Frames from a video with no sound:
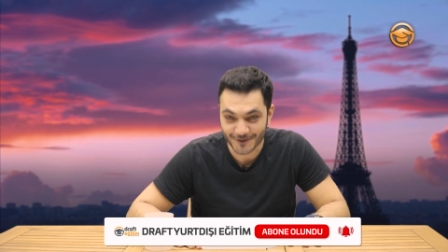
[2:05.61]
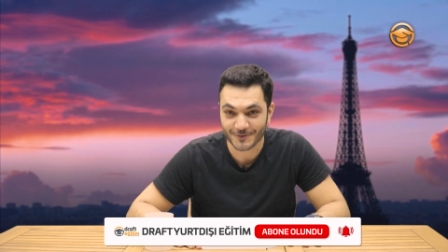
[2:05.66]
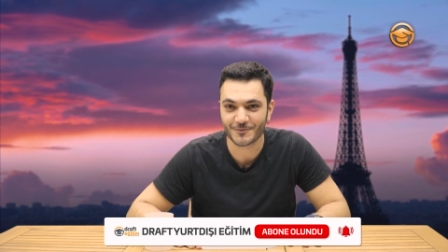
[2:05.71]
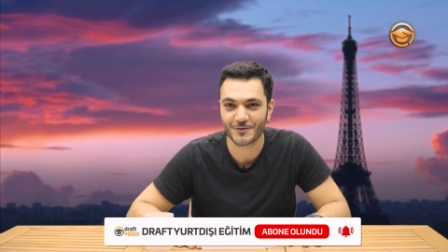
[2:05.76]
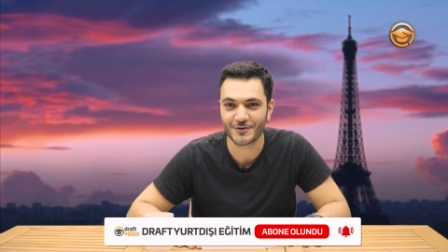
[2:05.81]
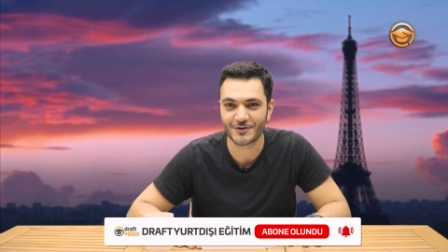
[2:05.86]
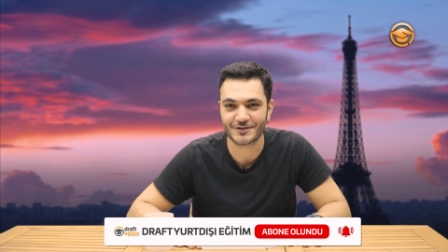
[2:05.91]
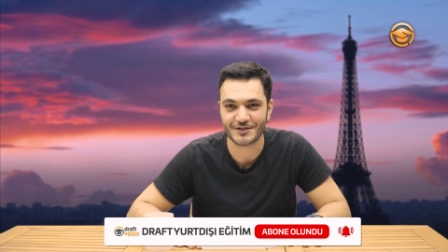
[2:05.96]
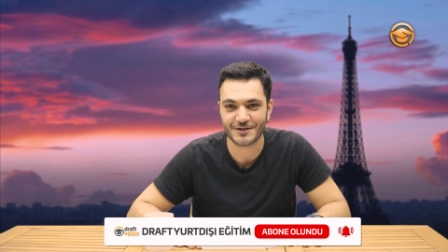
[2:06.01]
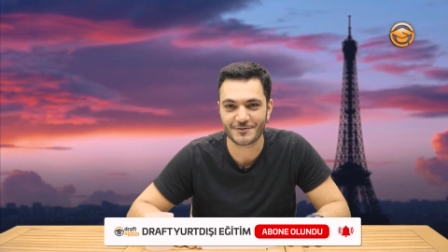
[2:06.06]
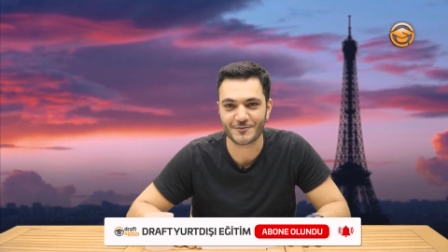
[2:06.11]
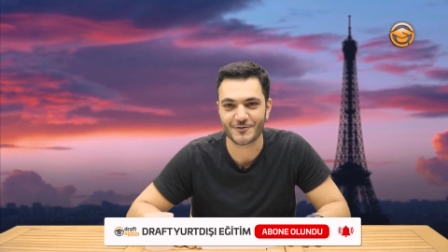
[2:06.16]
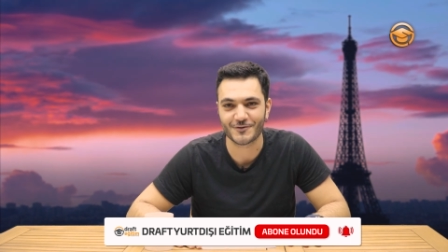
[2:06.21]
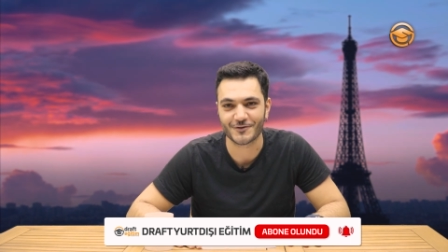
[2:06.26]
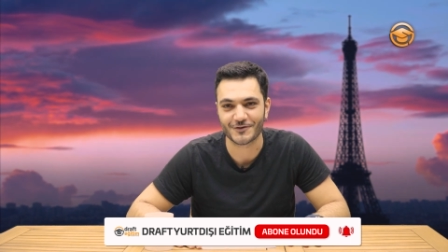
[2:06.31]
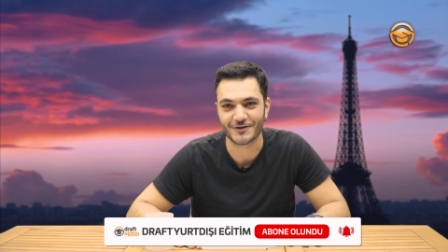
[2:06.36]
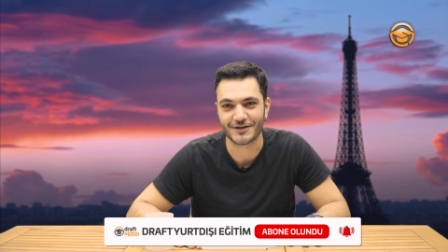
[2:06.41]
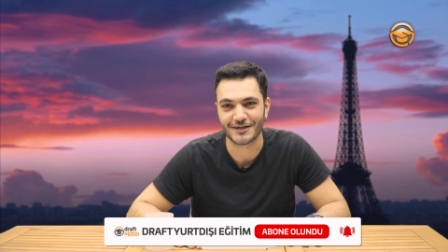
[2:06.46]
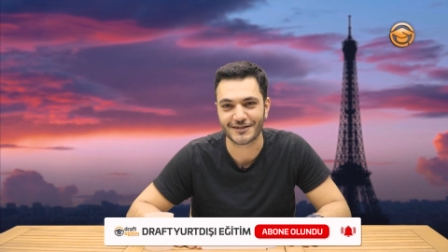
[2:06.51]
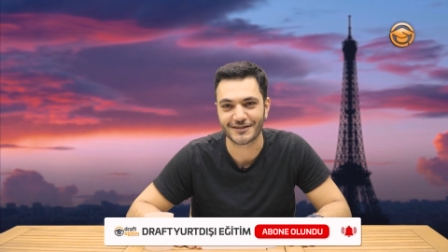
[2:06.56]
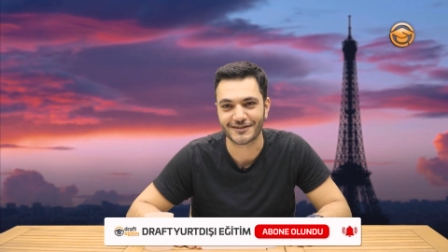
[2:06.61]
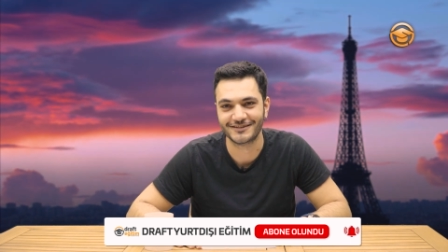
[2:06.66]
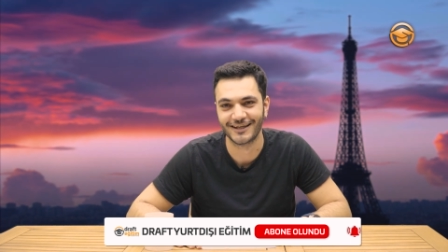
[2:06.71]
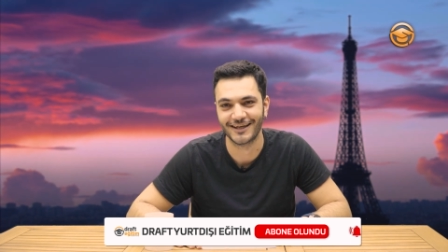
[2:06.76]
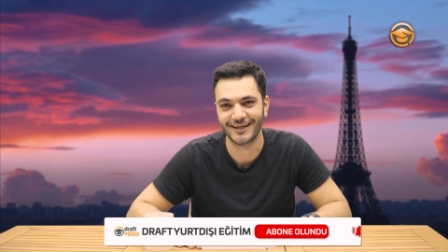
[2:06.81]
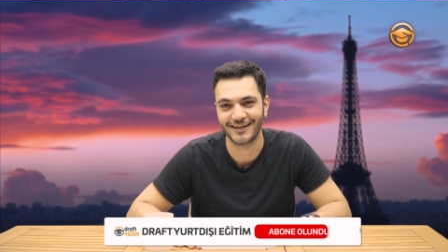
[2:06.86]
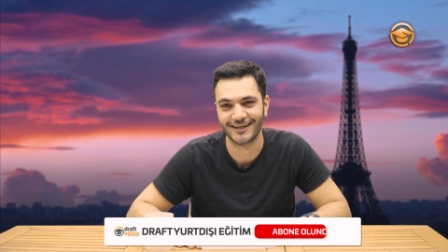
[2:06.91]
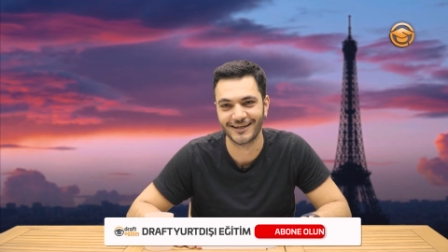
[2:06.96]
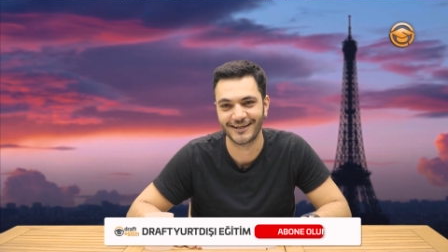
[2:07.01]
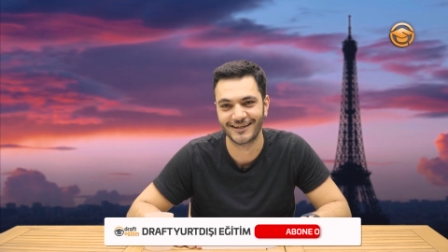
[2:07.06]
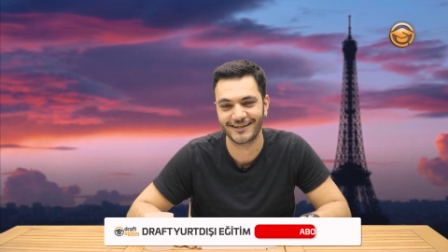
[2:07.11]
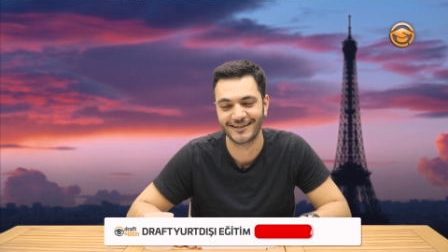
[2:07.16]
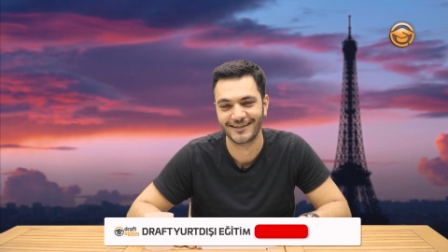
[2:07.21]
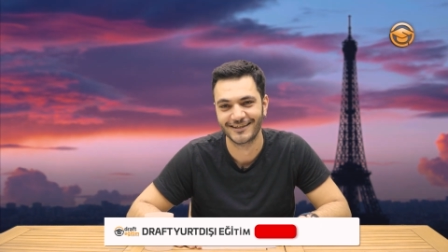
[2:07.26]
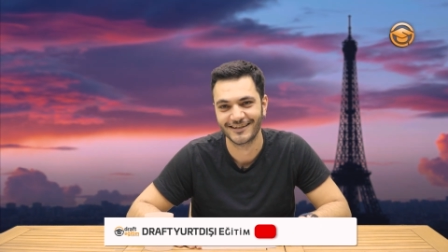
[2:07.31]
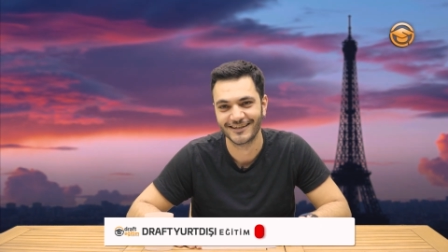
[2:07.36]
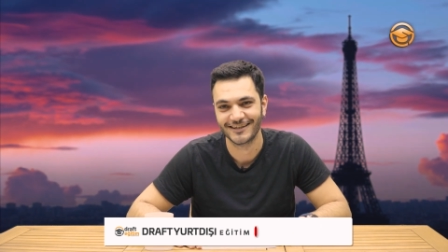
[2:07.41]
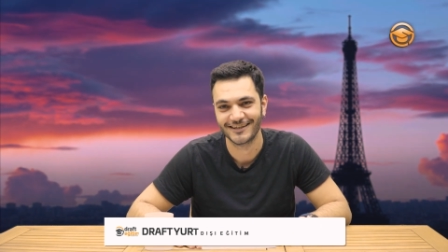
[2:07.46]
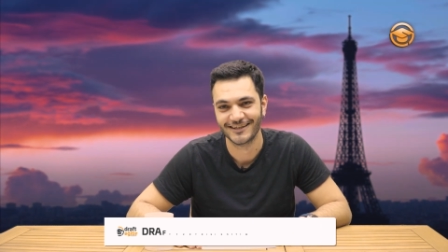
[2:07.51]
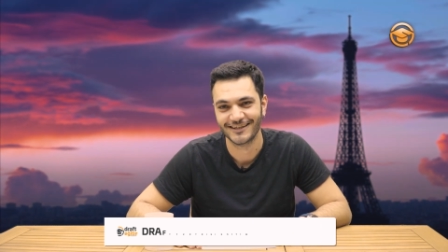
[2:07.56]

Oğlum öyle şey mi olur lan?